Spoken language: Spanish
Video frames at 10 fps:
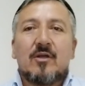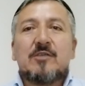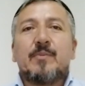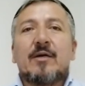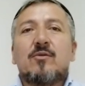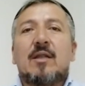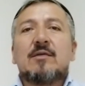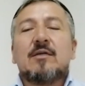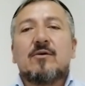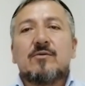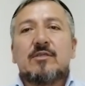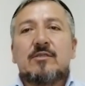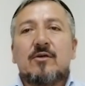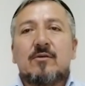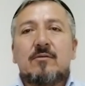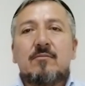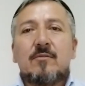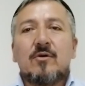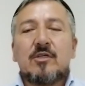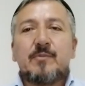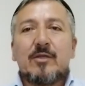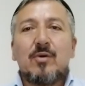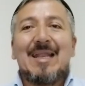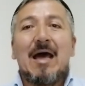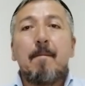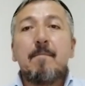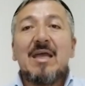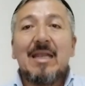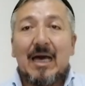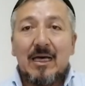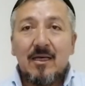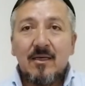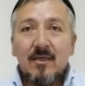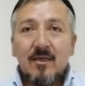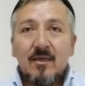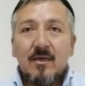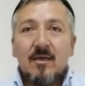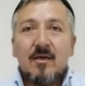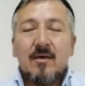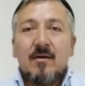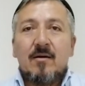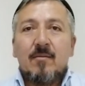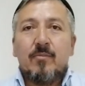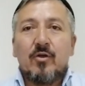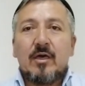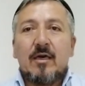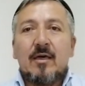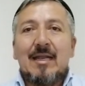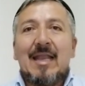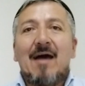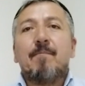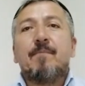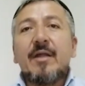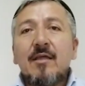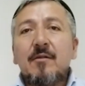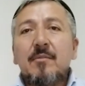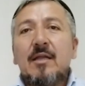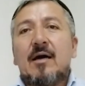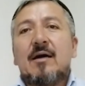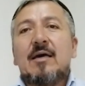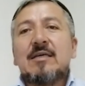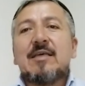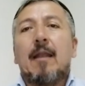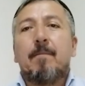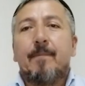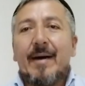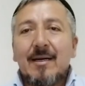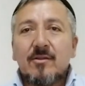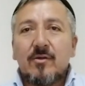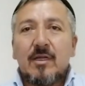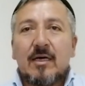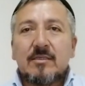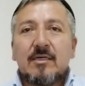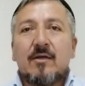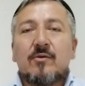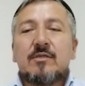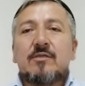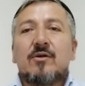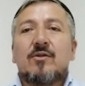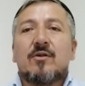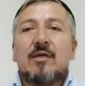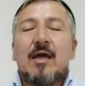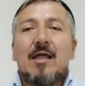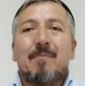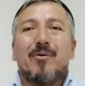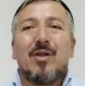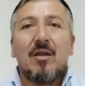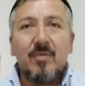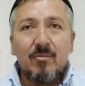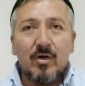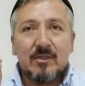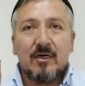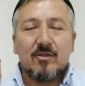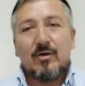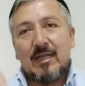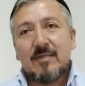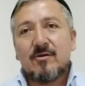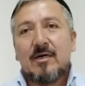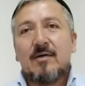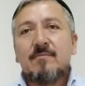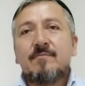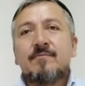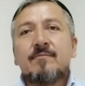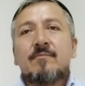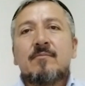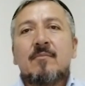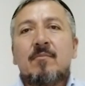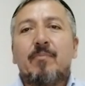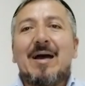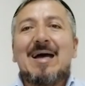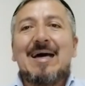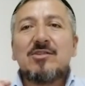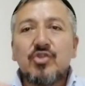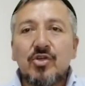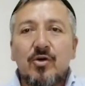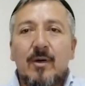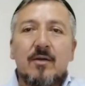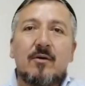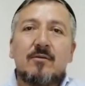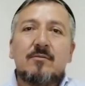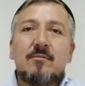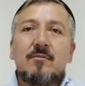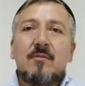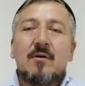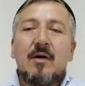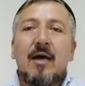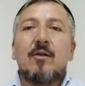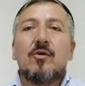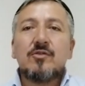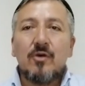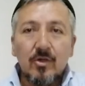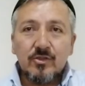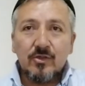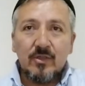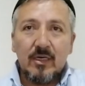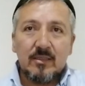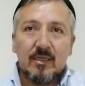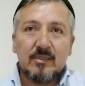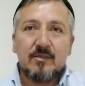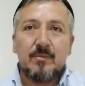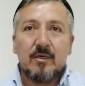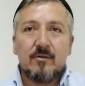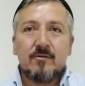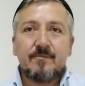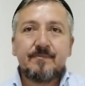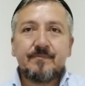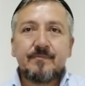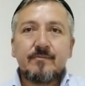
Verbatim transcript: con respecto a la circuncisión, con respecto a la Milá. Porque la Brit es el pacto de la circuncisión ordenada por el mismo Eterno en la Torah para todo varón a los ocho días de nacimiento.